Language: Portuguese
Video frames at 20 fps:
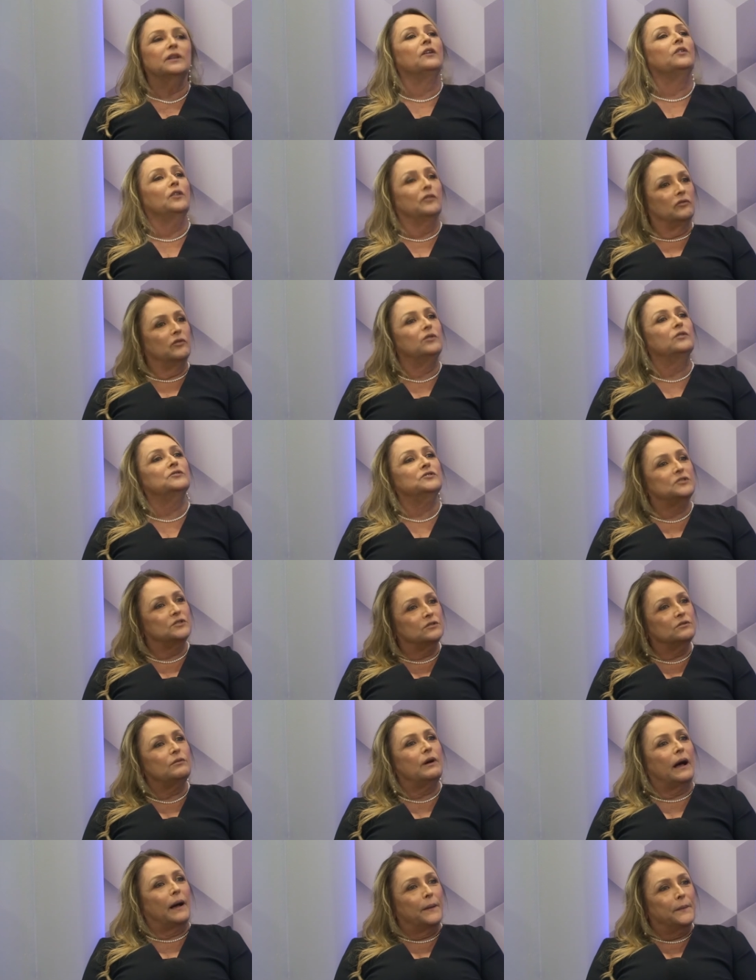Não, eu vou
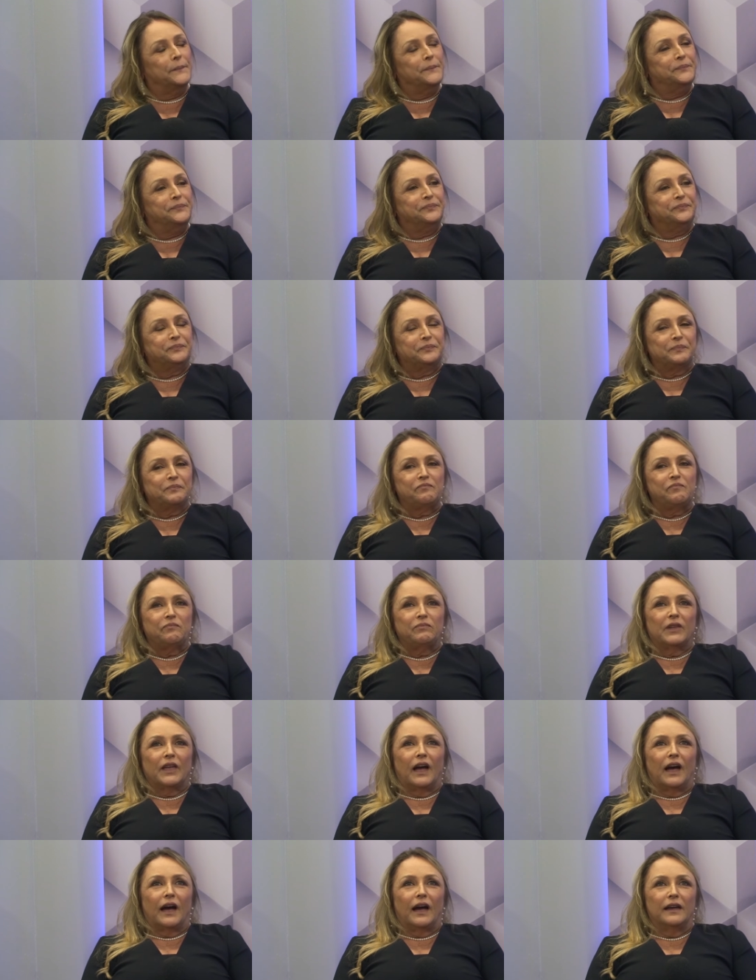continuar.
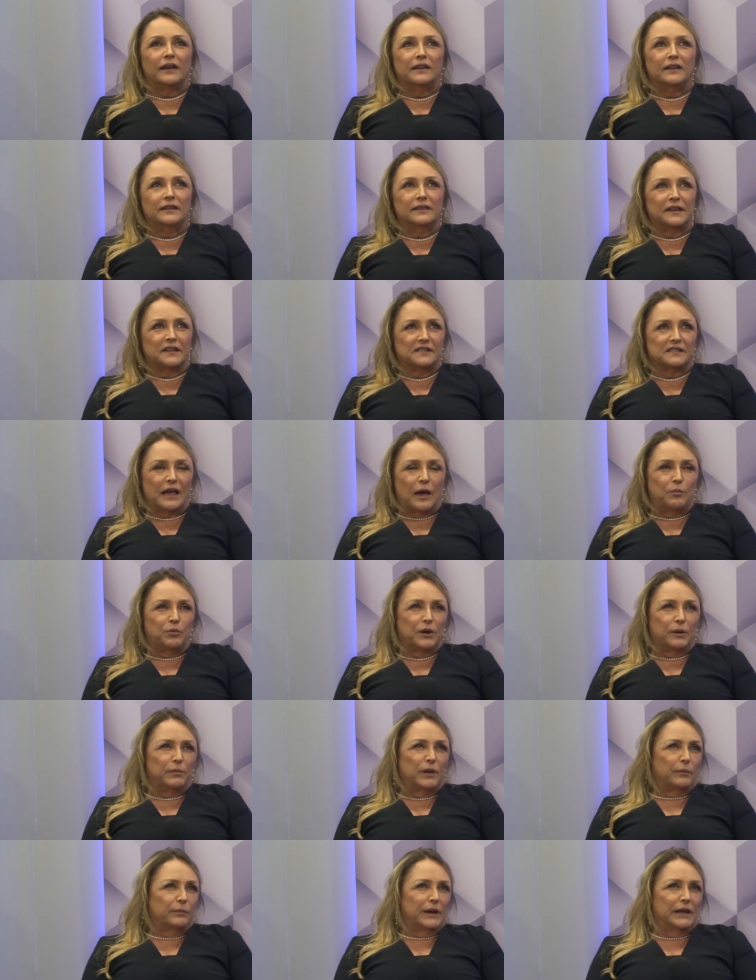Aí nessa
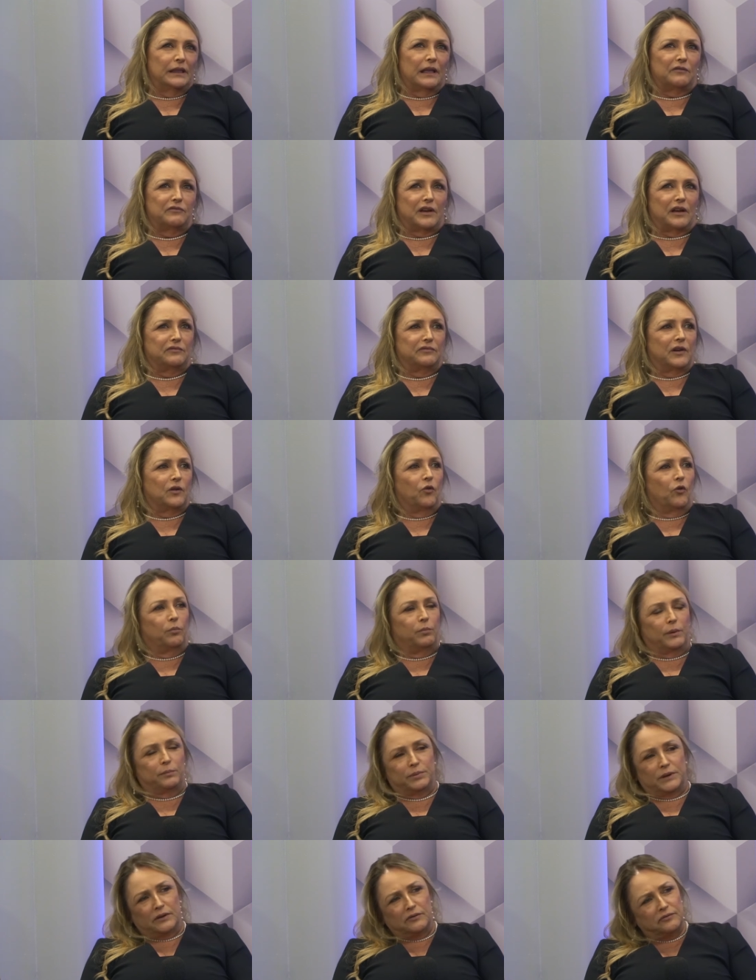época minha mãe lavava
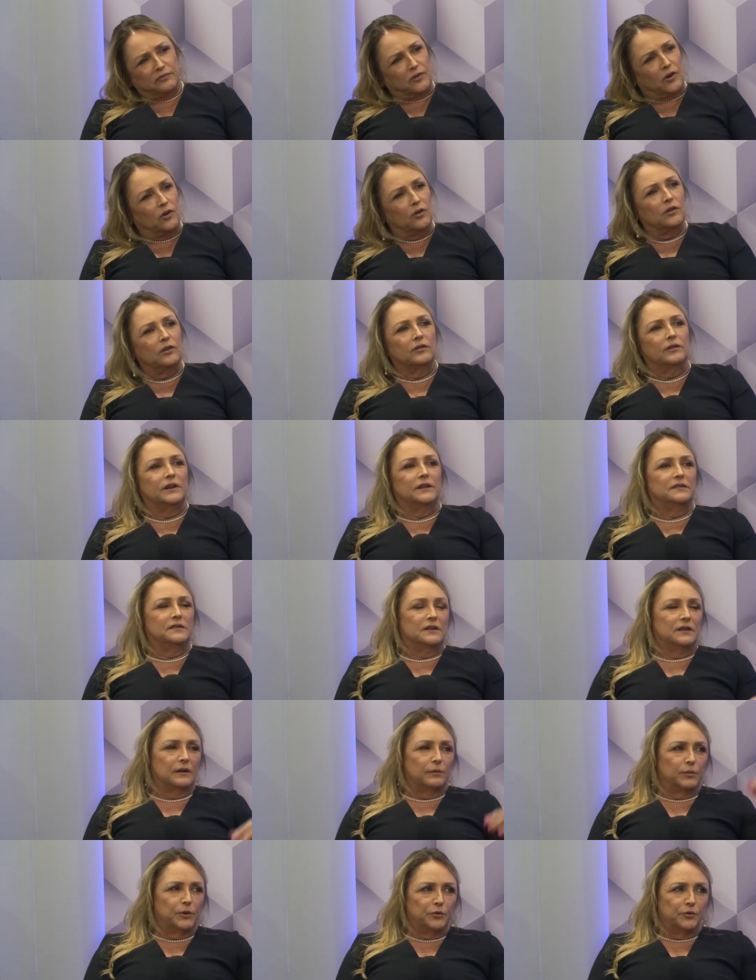roupa para fora,
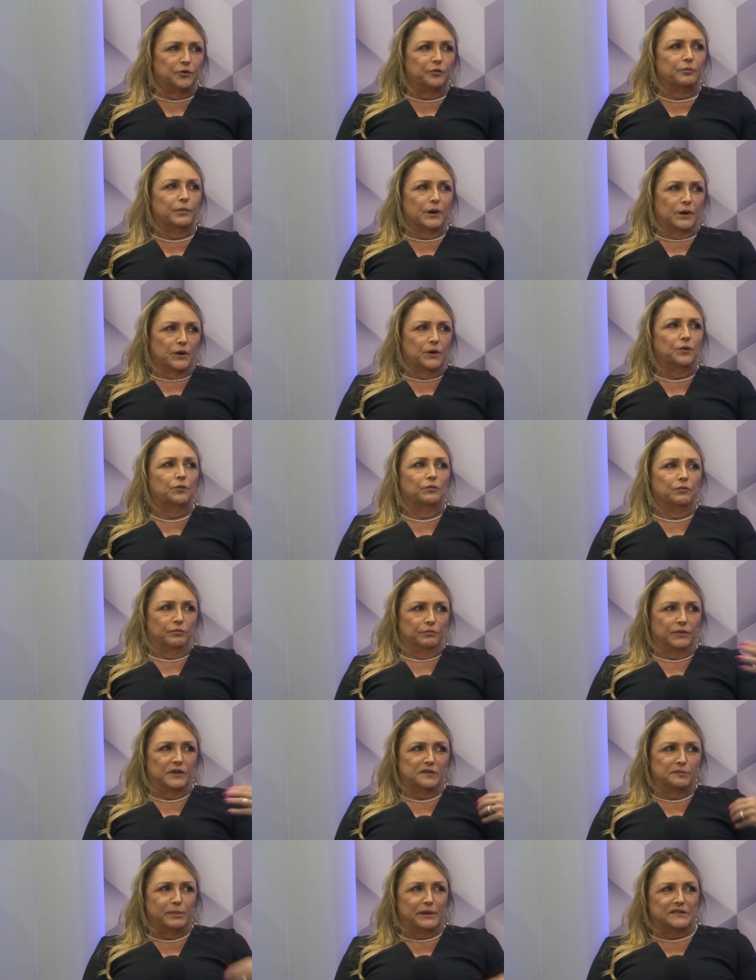tinha meu irmão
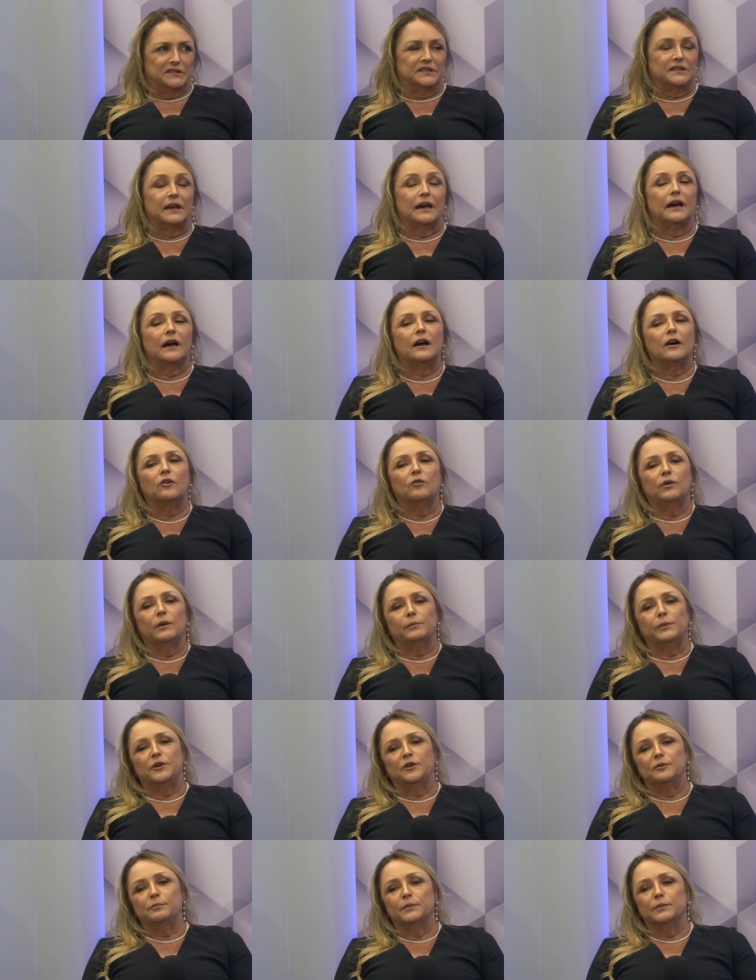especial, a minha